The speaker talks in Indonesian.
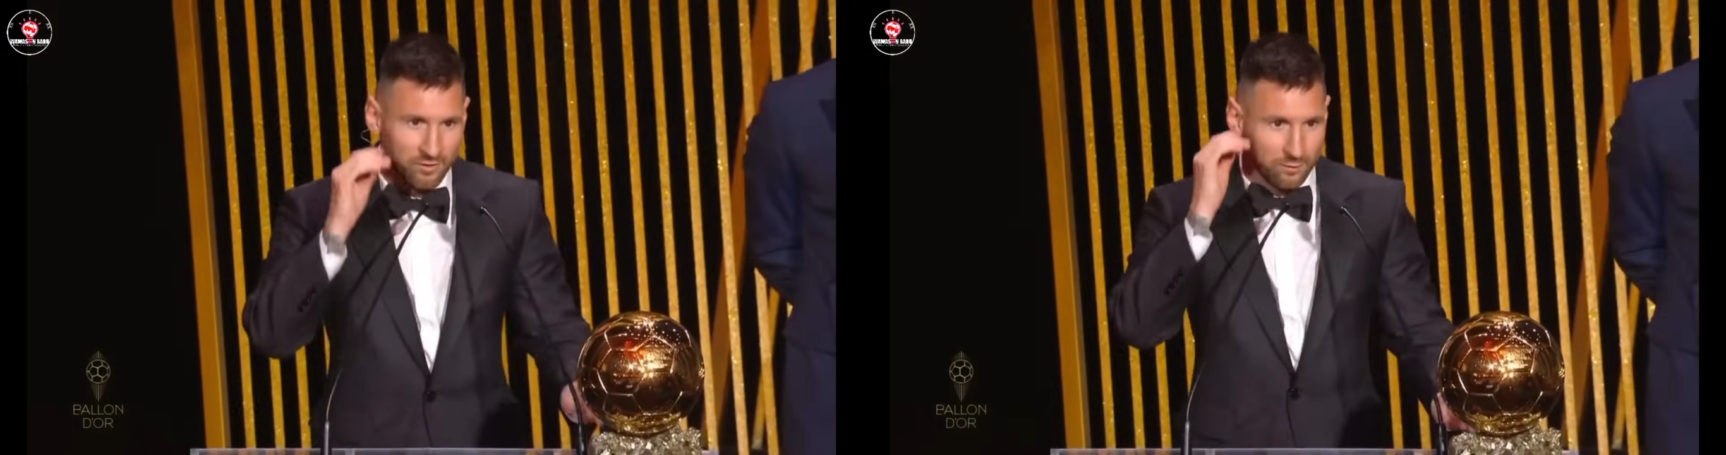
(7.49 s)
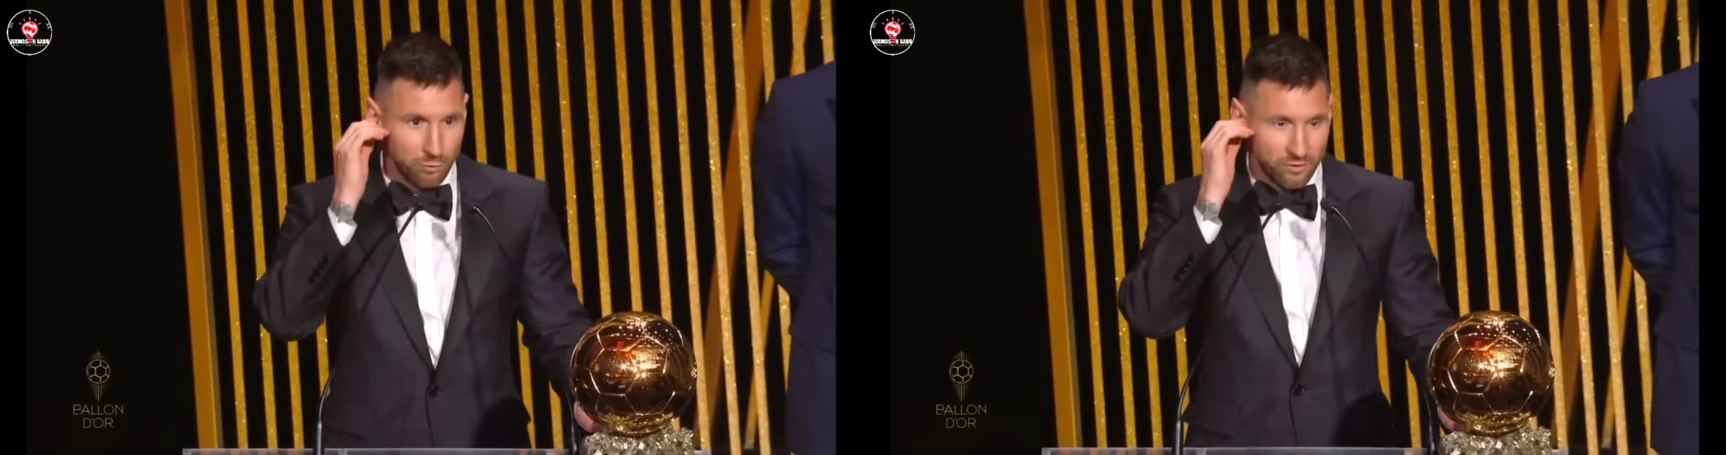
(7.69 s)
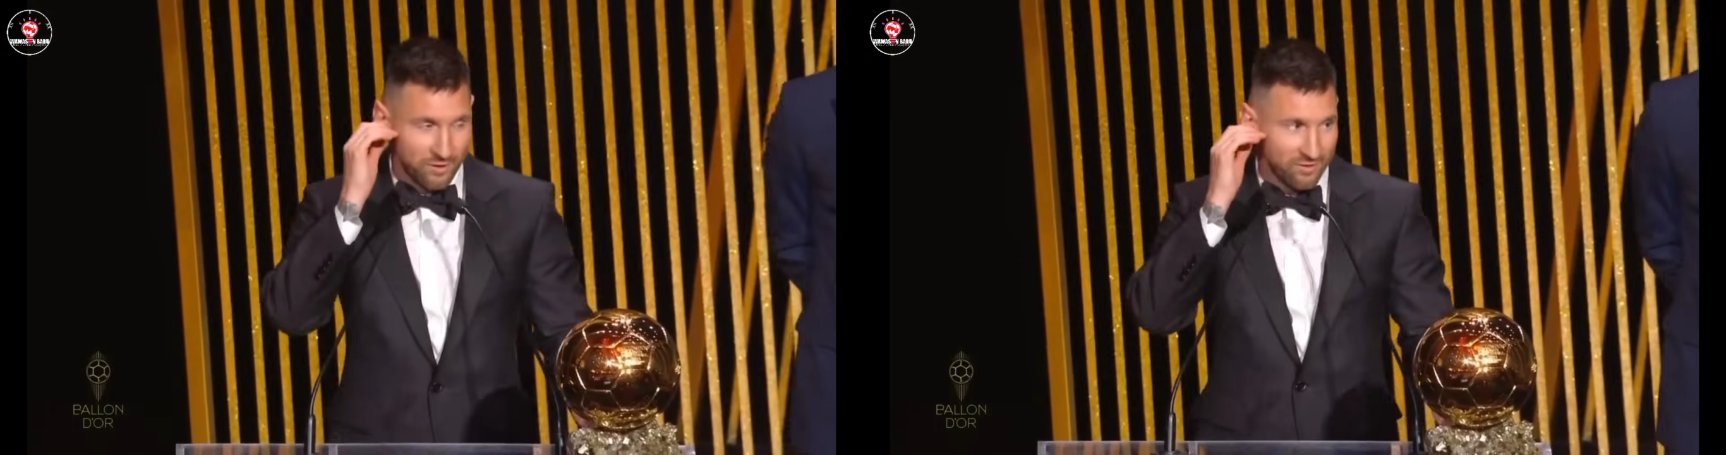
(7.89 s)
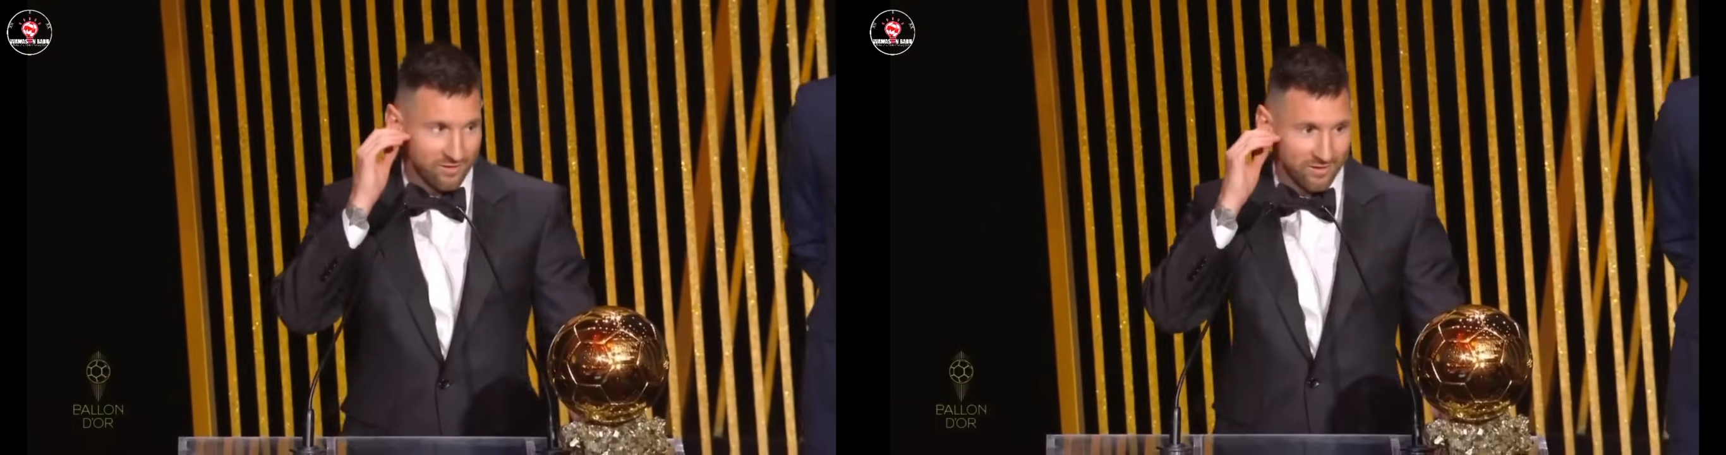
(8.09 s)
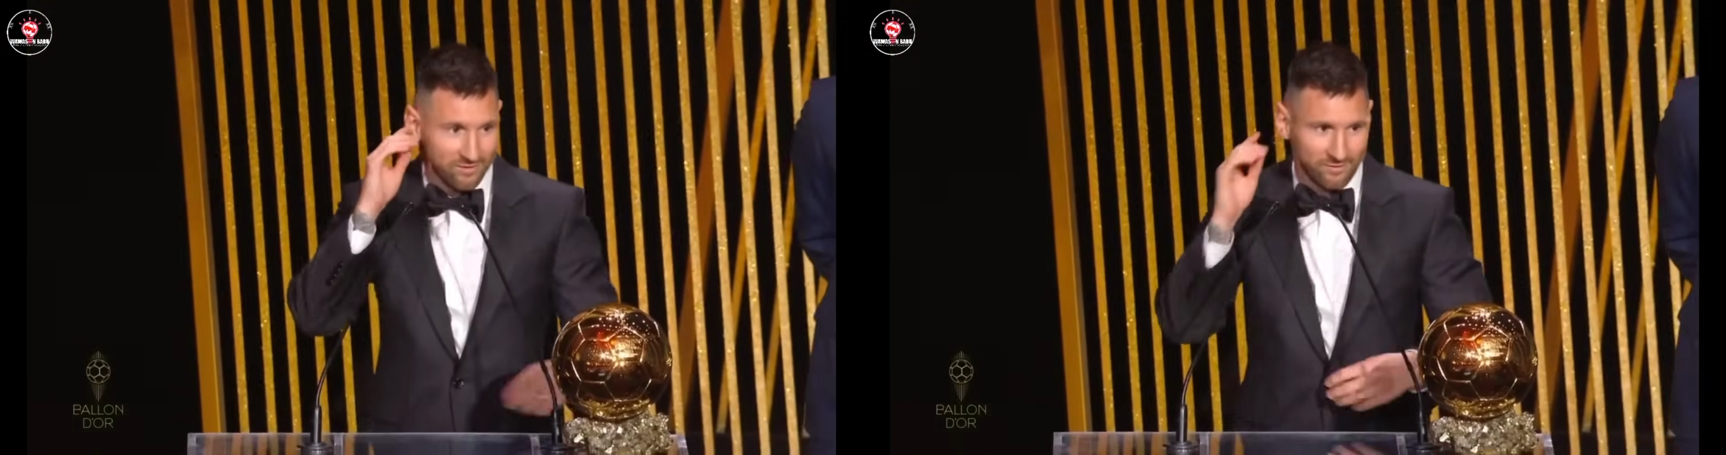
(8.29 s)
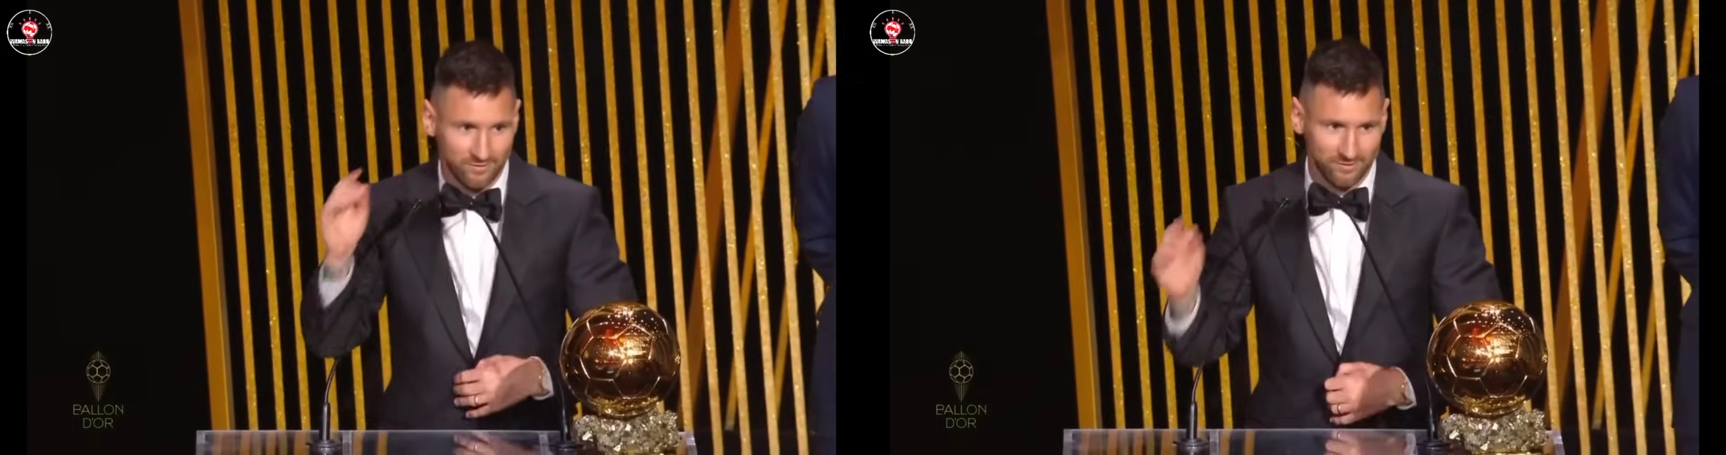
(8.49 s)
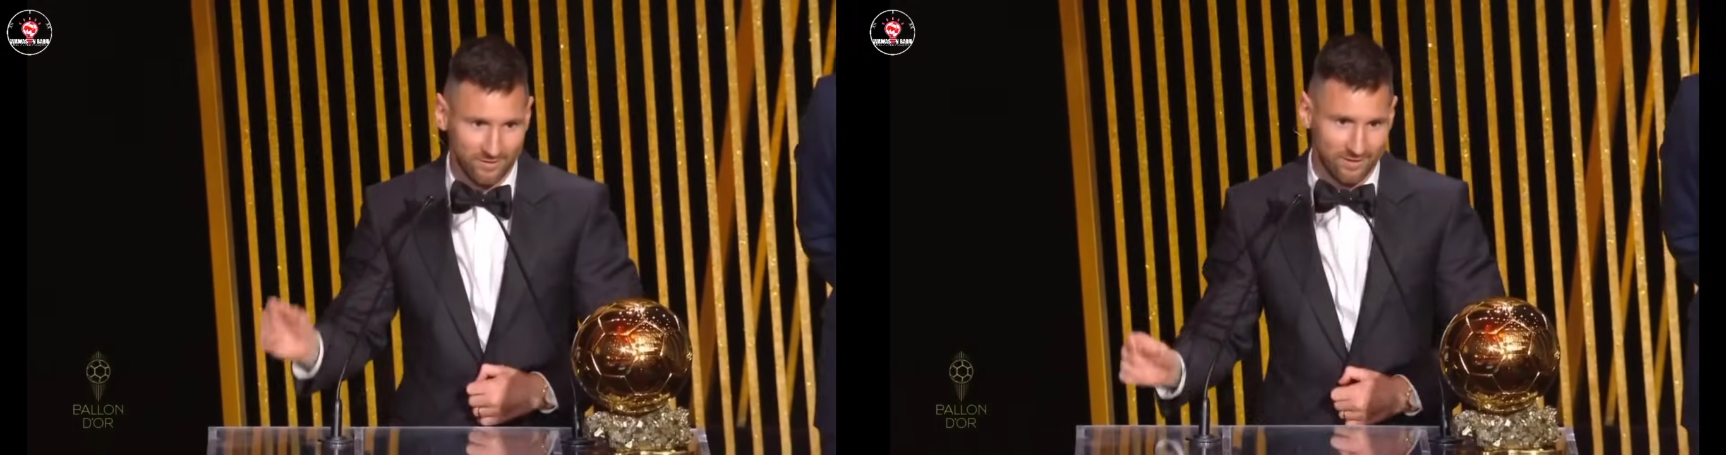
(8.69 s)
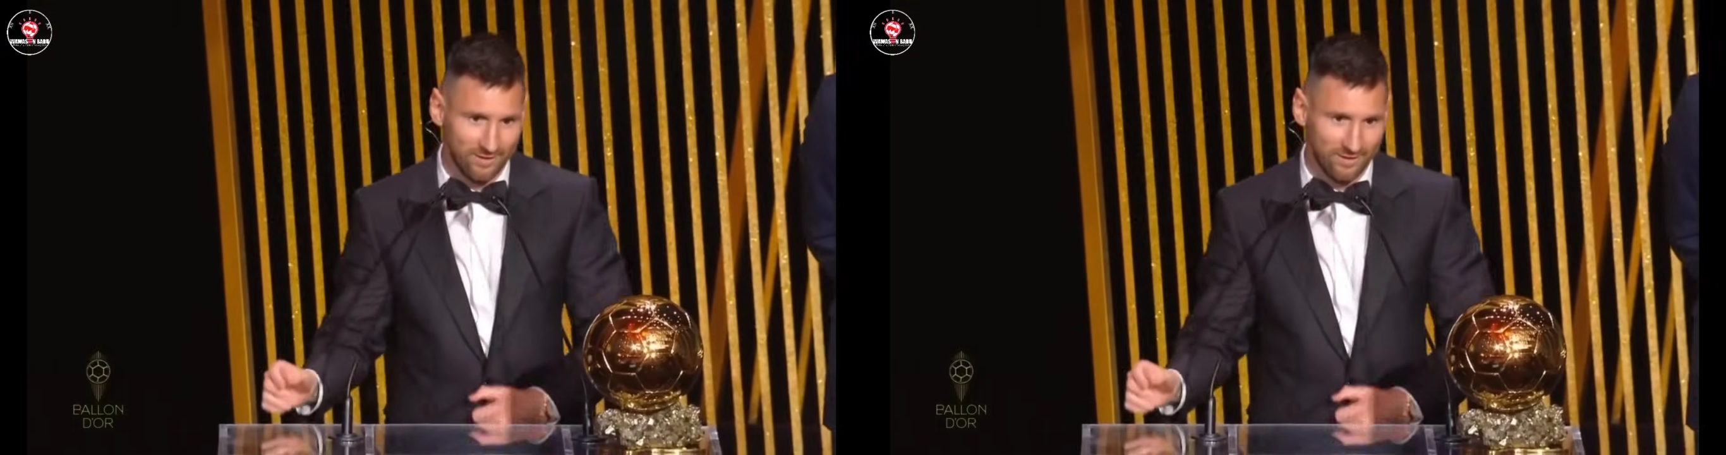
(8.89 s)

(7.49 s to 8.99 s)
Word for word: gracias. Eh,